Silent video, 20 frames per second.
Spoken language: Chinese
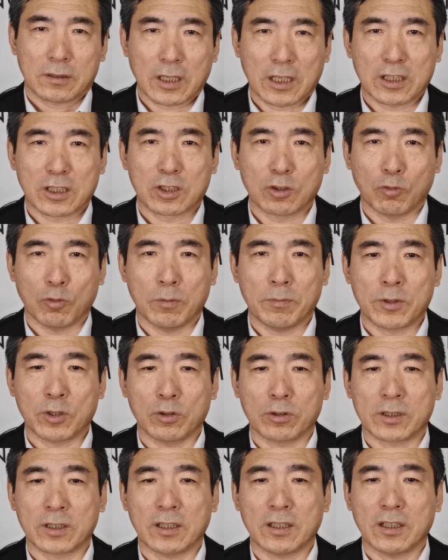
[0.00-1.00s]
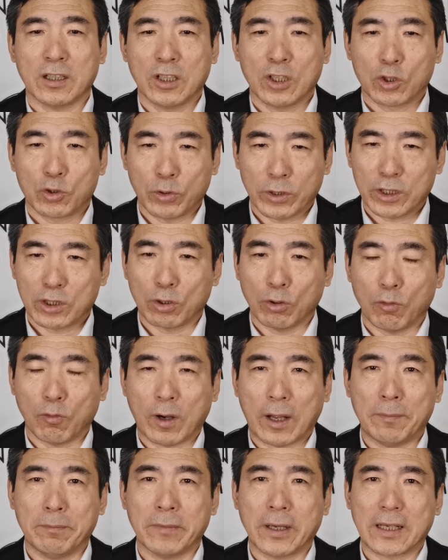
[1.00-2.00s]
但是我们有着追求
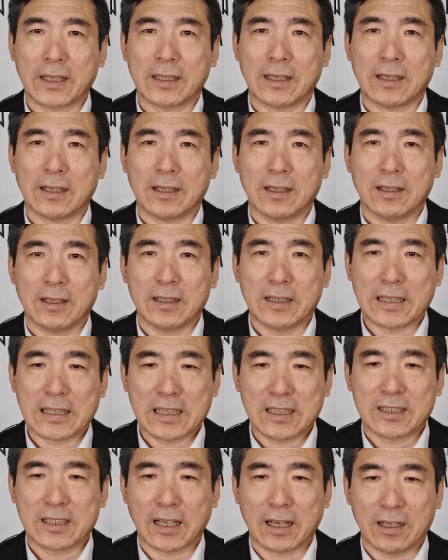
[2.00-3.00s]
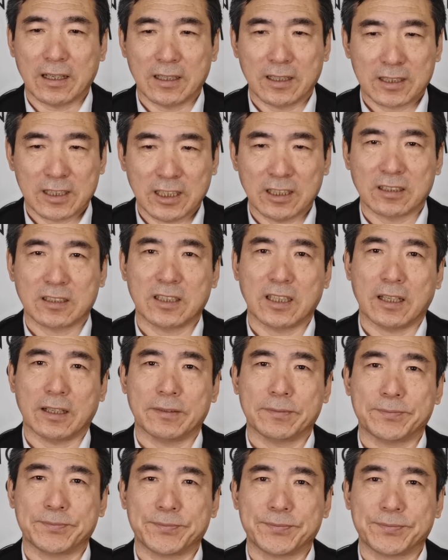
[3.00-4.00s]
完美的理想和境界。